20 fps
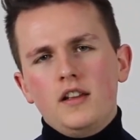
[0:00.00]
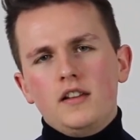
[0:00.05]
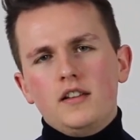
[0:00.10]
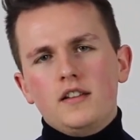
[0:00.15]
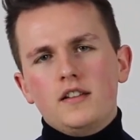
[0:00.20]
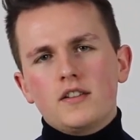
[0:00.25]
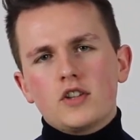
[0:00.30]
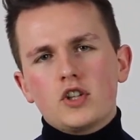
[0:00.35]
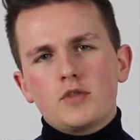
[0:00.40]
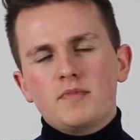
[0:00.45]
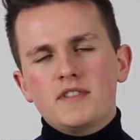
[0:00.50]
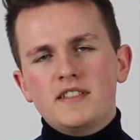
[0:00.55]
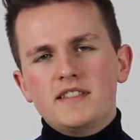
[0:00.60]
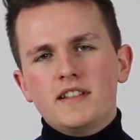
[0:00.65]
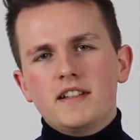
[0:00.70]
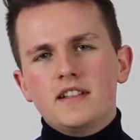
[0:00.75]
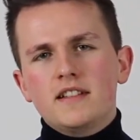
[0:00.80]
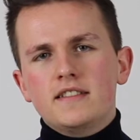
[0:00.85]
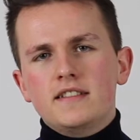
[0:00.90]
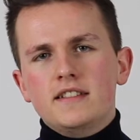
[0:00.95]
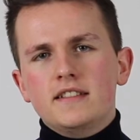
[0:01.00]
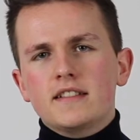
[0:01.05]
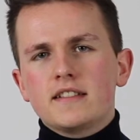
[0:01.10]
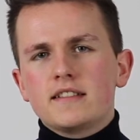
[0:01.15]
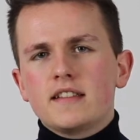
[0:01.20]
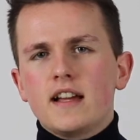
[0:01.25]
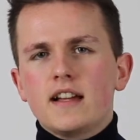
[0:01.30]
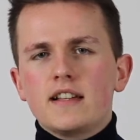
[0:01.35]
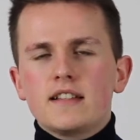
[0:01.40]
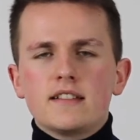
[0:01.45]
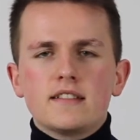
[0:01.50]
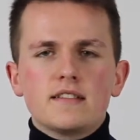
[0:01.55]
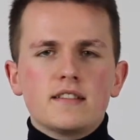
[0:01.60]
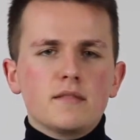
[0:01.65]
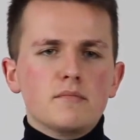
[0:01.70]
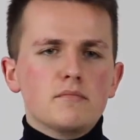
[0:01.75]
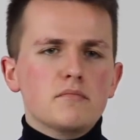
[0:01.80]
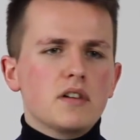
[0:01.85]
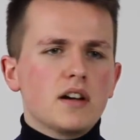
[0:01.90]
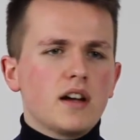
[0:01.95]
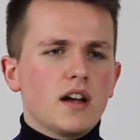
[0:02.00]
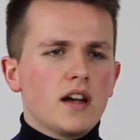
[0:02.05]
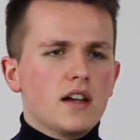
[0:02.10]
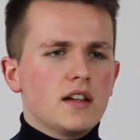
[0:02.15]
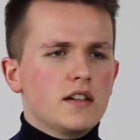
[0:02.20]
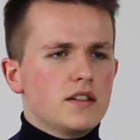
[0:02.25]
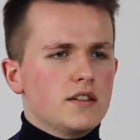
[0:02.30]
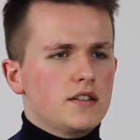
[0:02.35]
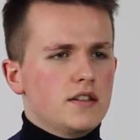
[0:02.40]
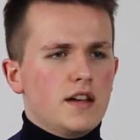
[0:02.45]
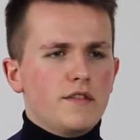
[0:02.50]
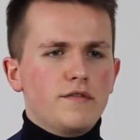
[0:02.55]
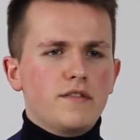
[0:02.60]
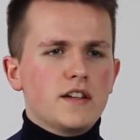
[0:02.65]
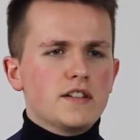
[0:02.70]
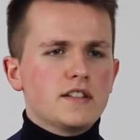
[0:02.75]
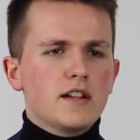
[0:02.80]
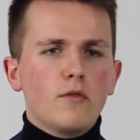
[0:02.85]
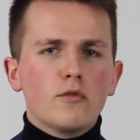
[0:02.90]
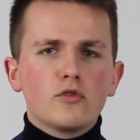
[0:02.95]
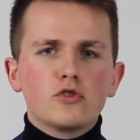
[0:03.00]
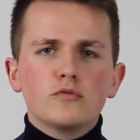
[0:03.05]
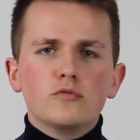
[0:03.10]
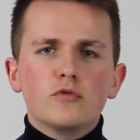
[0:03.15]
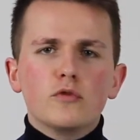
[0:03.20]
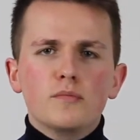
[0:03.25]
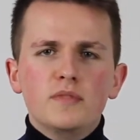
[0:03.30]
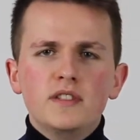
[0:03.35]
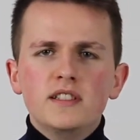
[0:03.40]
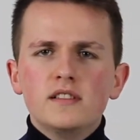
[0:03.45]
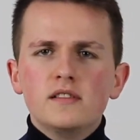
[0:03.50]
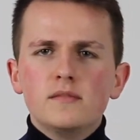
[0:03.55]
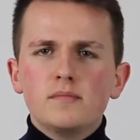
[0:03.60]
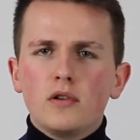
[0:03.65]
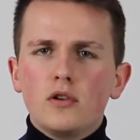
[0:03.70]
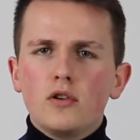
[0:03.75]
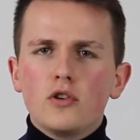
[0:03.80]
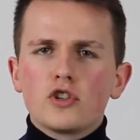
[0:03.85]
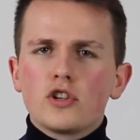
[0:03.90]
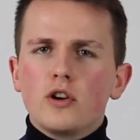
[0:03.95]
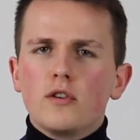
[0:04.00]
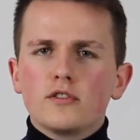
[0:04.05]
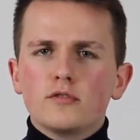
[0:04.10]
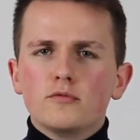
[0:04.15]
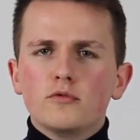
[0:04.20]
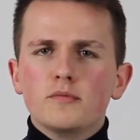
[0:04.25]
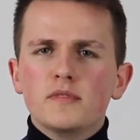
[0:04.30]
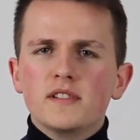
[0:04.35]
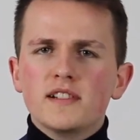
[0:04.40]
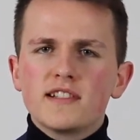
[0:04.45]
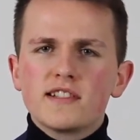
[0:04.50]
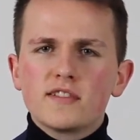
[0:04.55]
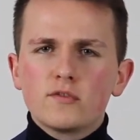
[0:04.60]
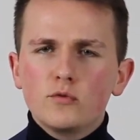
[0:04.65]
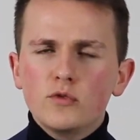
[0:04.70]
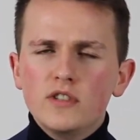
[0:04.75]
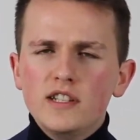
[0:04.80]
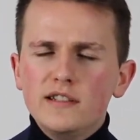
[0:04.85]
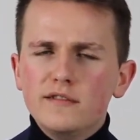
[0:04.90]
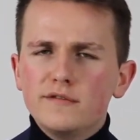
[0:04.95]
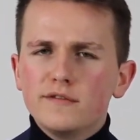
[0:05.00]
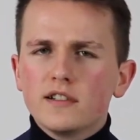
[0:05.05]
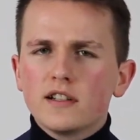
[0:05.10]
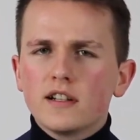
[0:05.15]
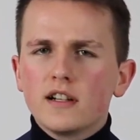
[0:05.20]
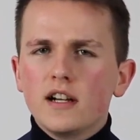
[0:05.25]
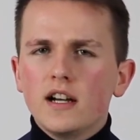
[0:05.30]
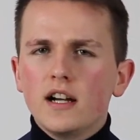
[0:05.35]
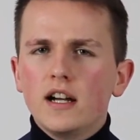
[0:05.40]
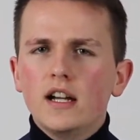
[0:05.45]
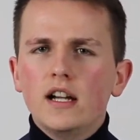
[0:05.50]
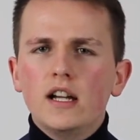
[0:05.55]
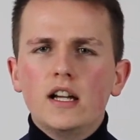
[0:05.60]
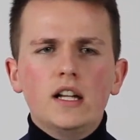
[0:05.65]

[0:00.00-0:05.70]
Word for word: äh, spezialisiert. Das heißt im Bereich ja, vielleicht Automobilbranche, Automobilzulieferer,